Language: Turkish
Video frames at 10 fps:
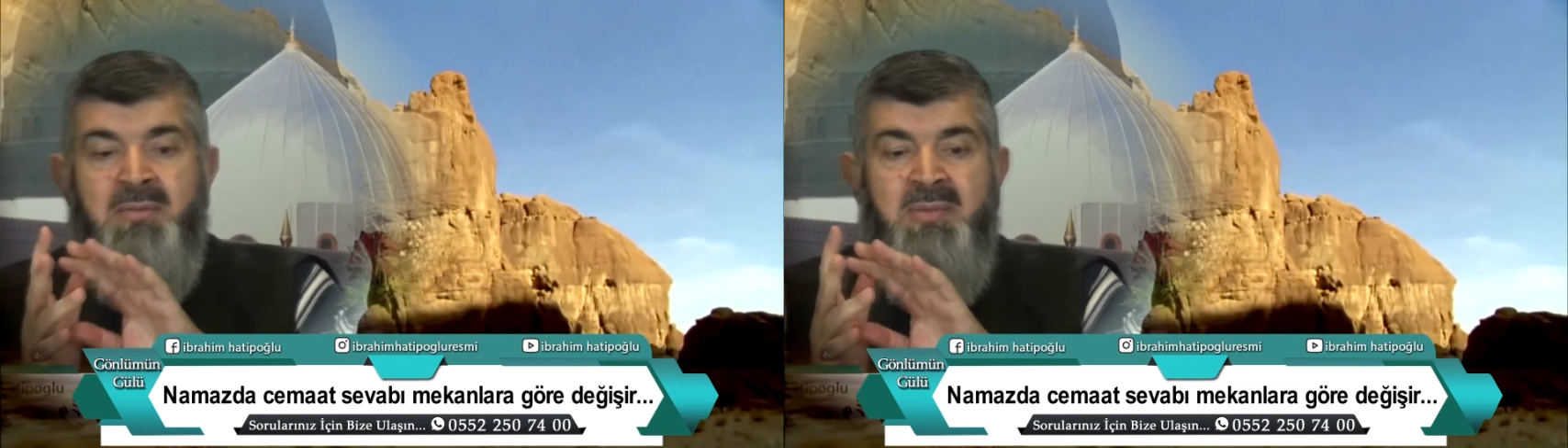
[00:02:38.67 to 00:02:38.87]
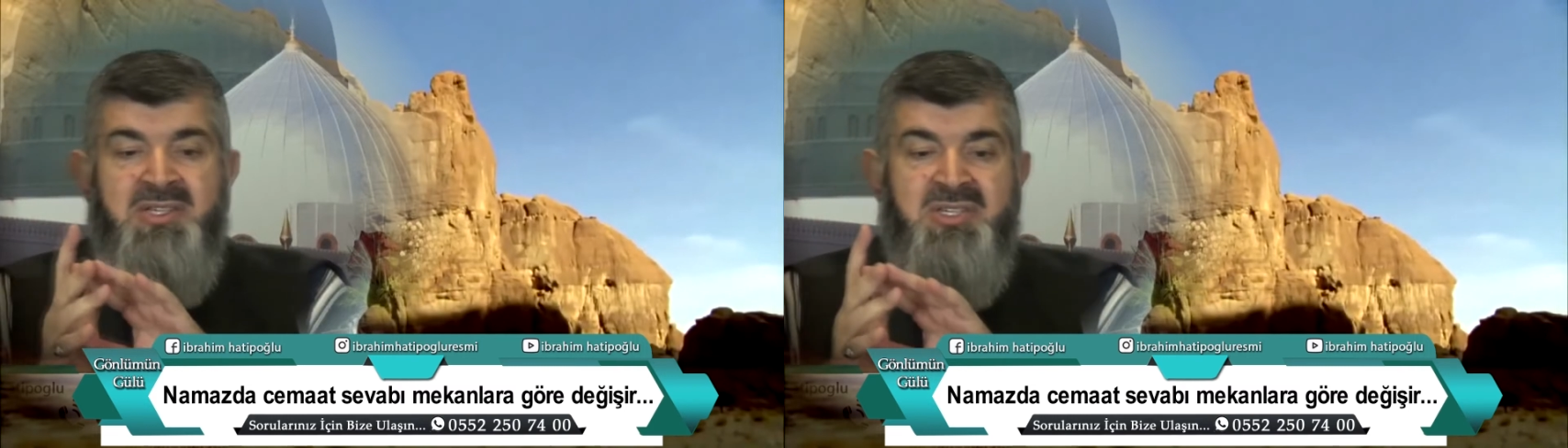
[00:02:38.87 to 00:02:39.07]

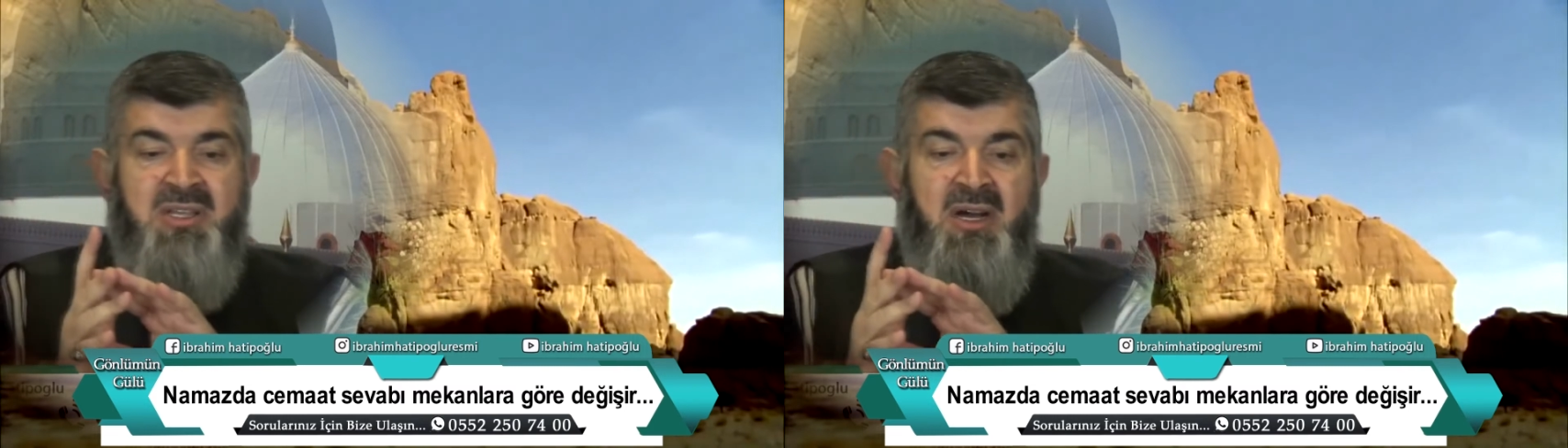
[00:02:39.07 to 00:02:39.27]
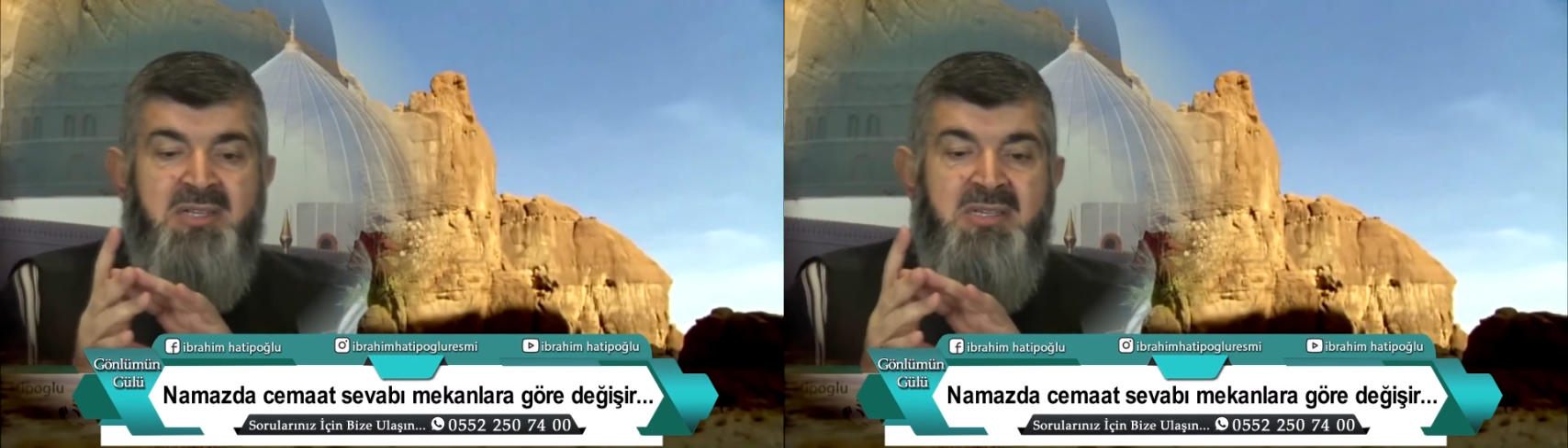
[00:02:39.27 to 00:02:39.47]

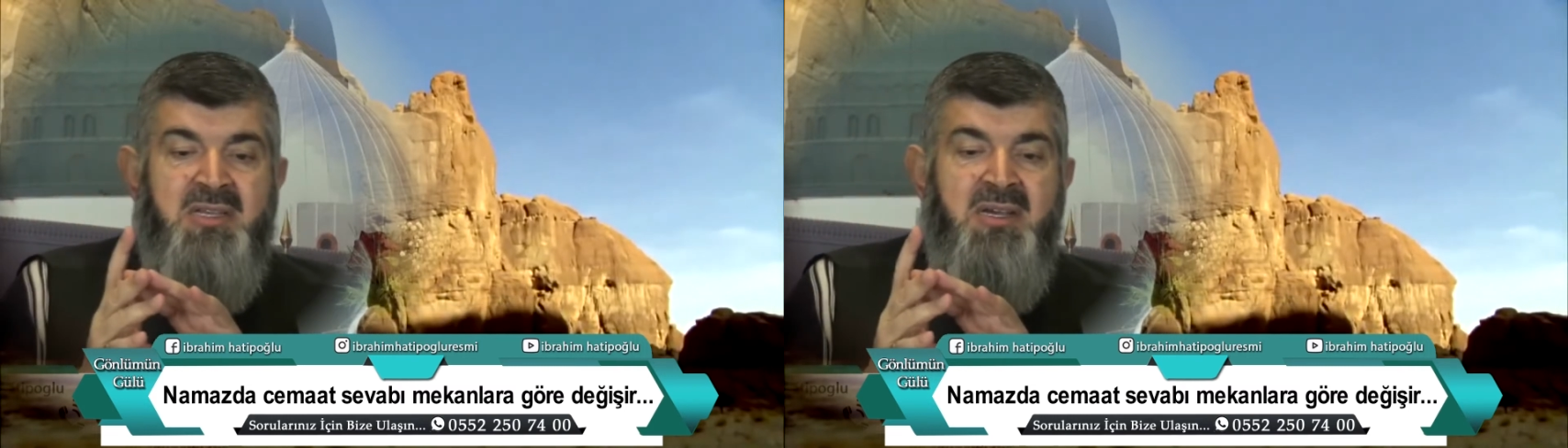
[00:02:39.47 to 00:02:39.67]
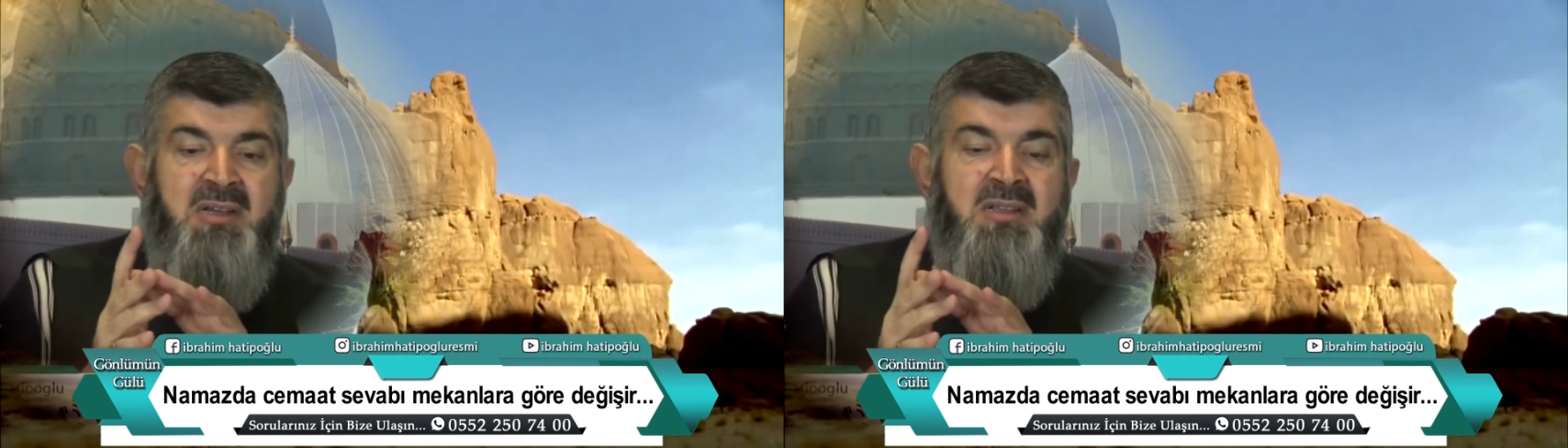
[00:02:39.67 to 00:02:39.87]
Mescid-i
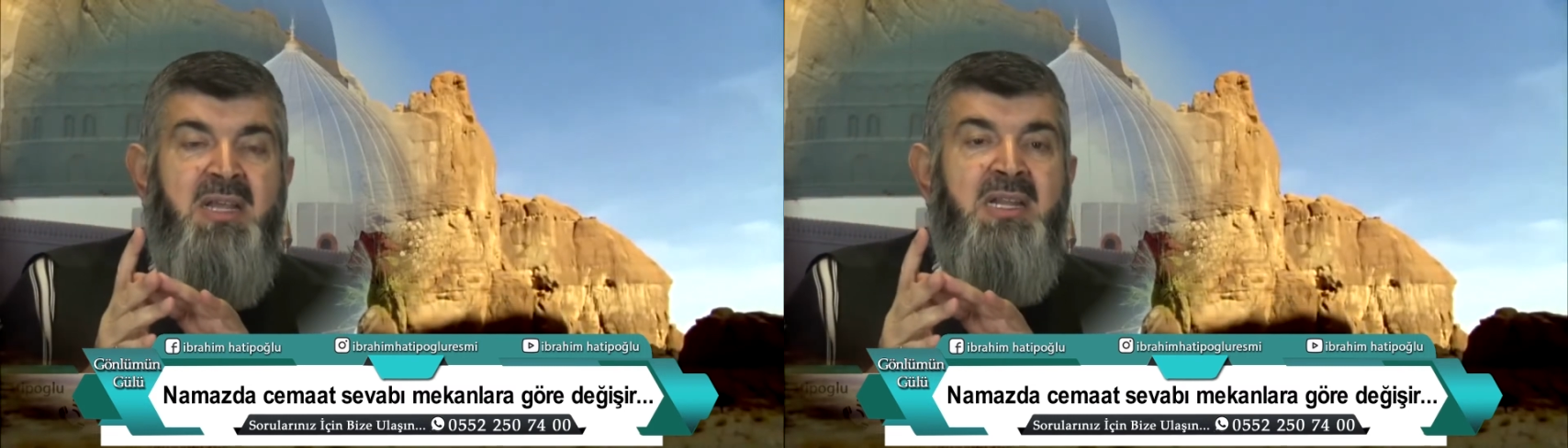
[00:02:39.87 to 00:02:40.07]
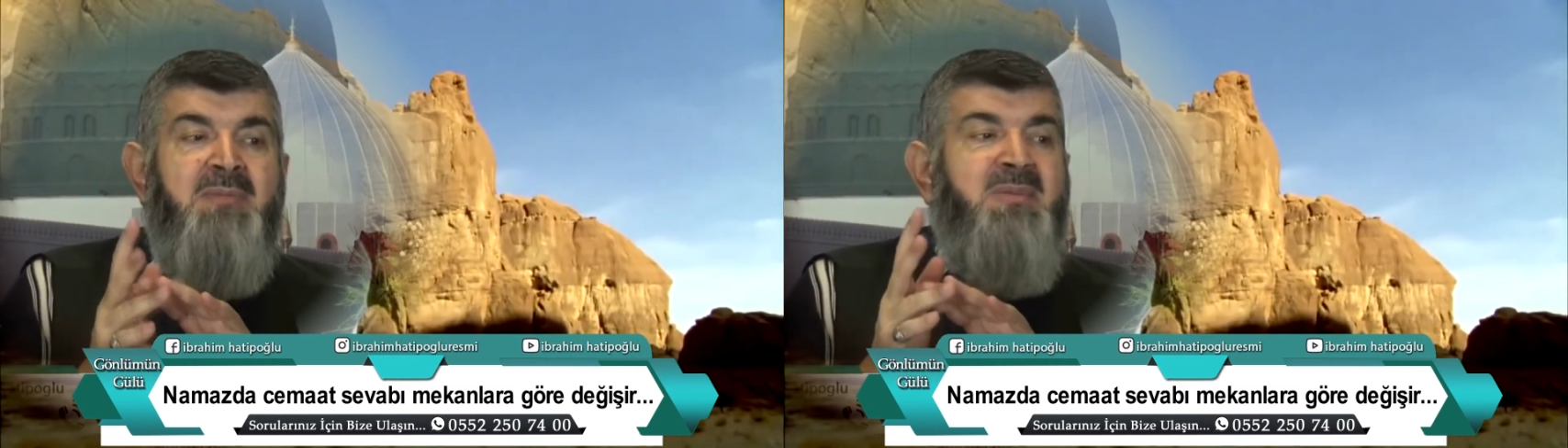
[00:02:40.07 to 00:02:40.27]
Aksa'da
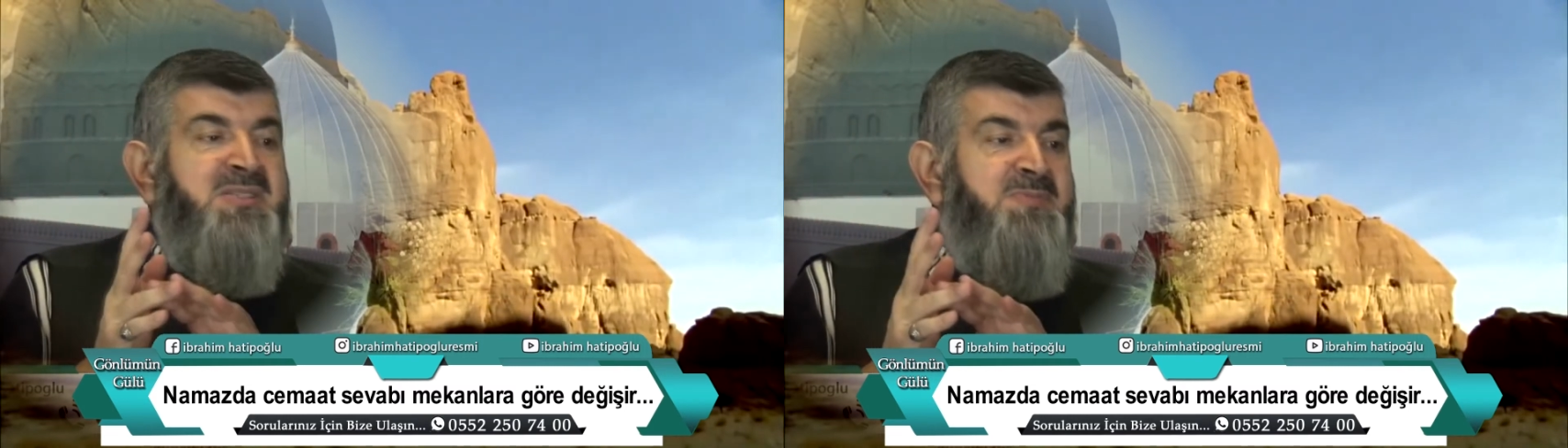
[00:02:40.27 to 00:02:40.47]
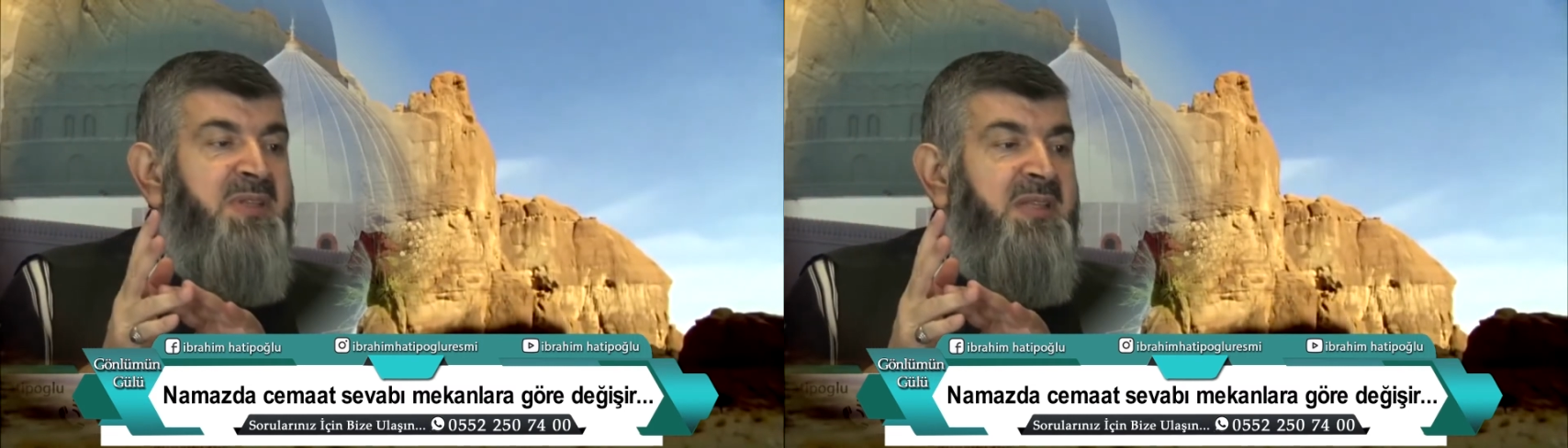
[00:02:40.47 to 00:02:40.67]
kılınan
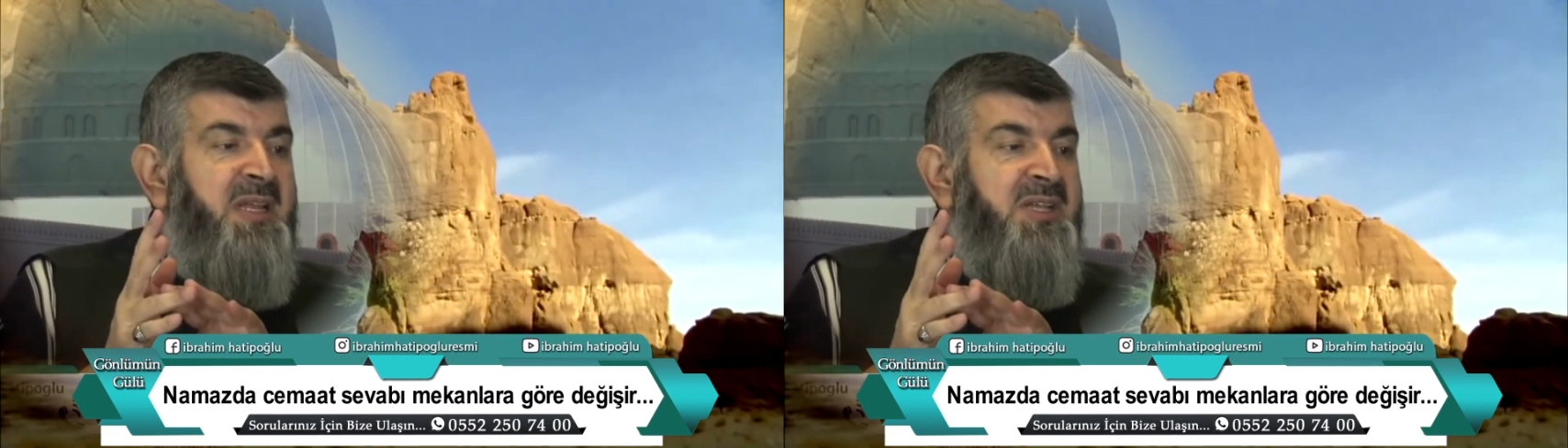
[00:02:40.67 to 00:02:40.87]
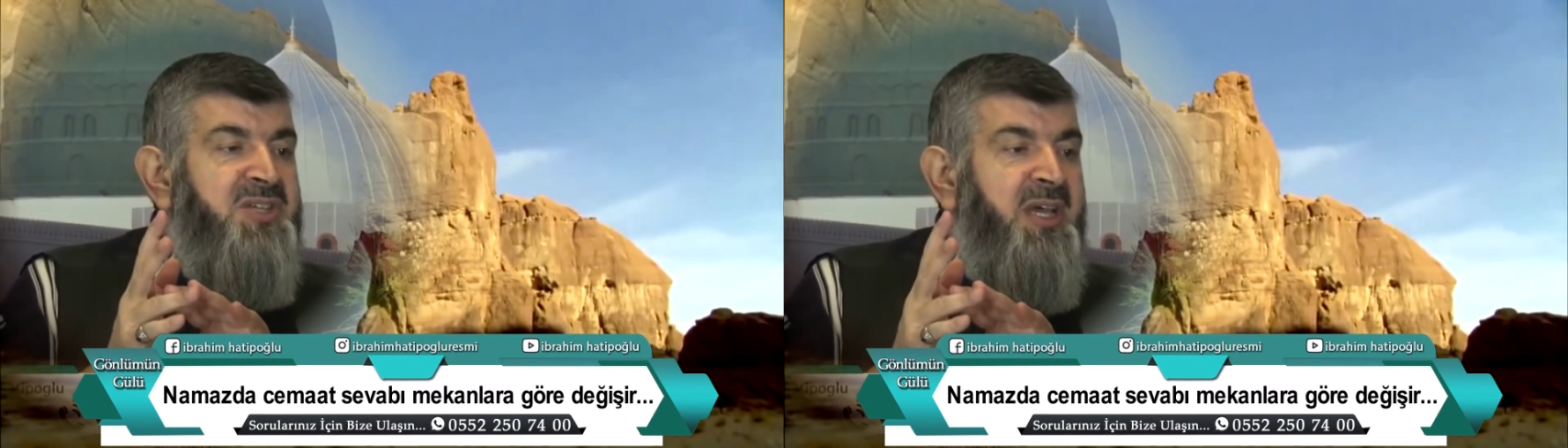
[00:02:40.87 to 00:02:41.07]
namaz 1000
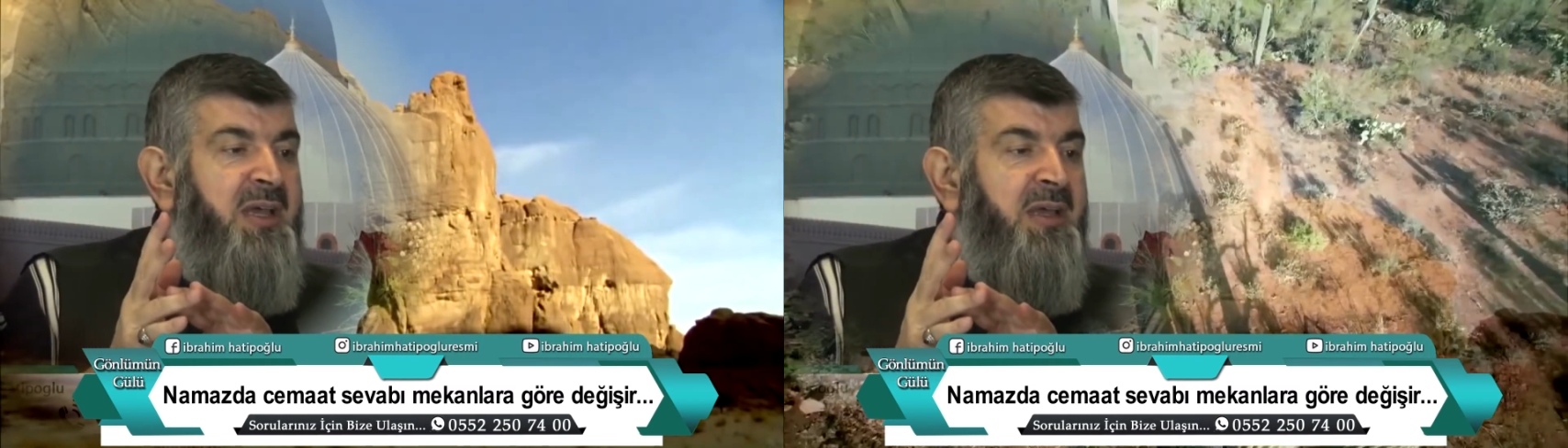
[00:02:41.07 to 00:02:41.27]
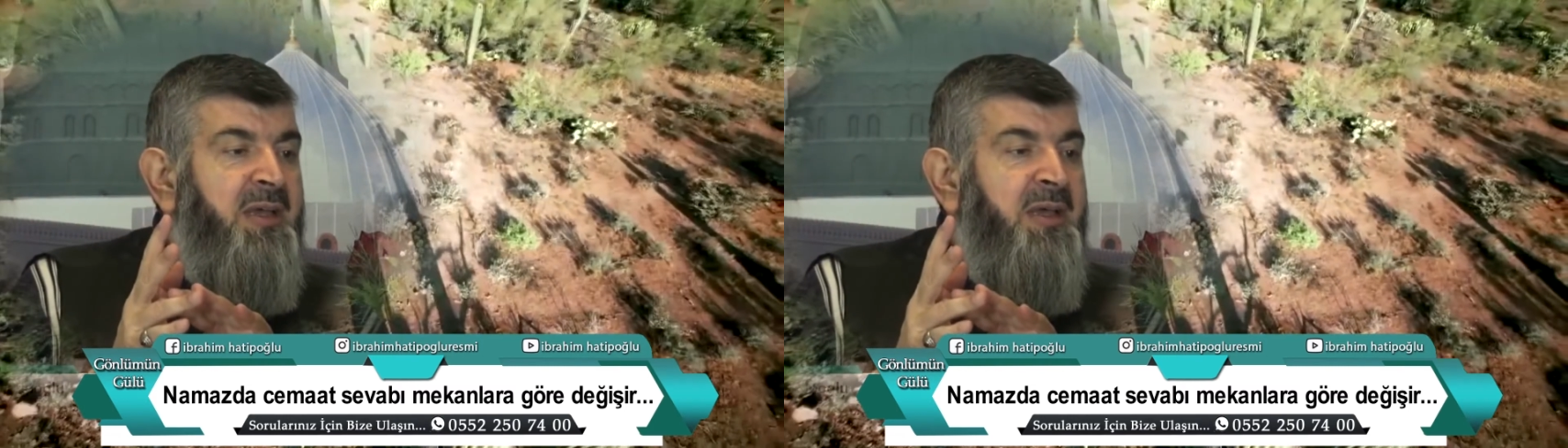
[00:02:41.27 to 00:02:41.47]
derece,